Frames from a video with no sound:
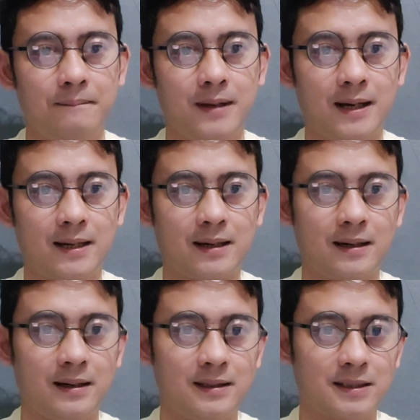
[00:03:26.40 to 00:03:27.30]

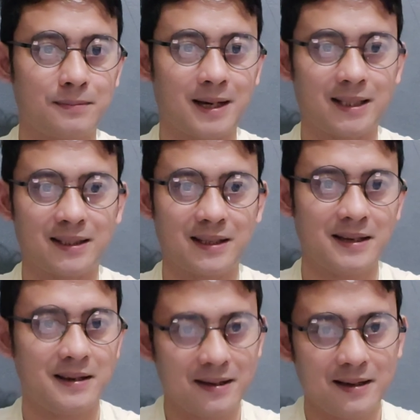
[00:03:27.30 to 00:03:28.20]
biar semangat
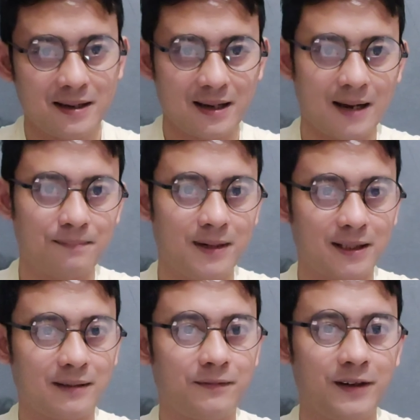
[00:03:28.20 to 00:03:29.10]

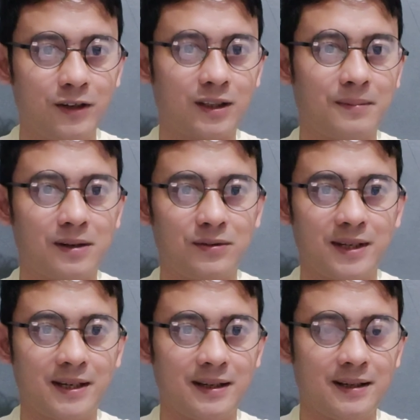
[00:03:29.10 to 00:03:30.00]
update video
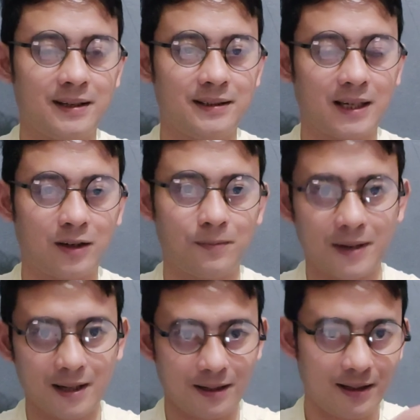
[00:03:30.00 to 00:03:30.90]
terbarunya jangan
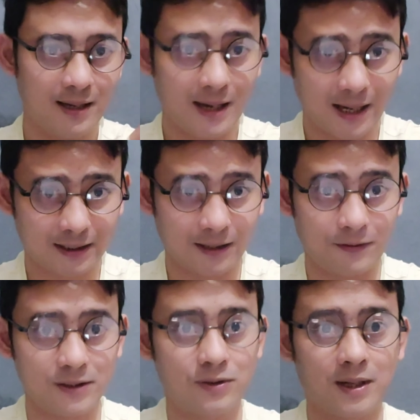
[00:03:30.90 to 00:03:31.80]
lupa
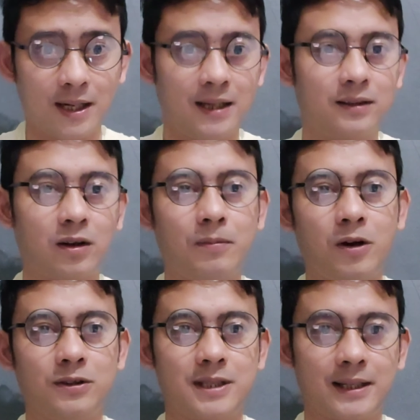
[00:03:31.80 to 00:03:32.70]
aktifin juga
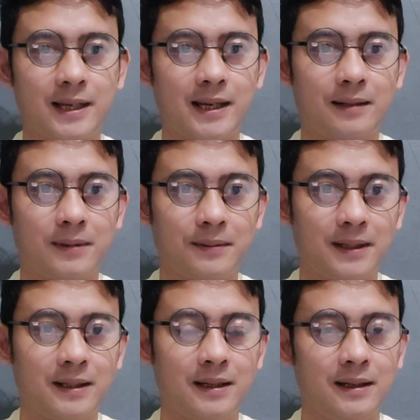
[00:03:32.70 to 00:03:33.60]
tombol loncengnya ya
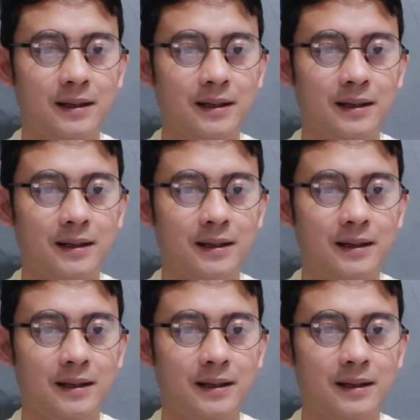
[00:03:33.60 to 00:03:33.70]
teman-teman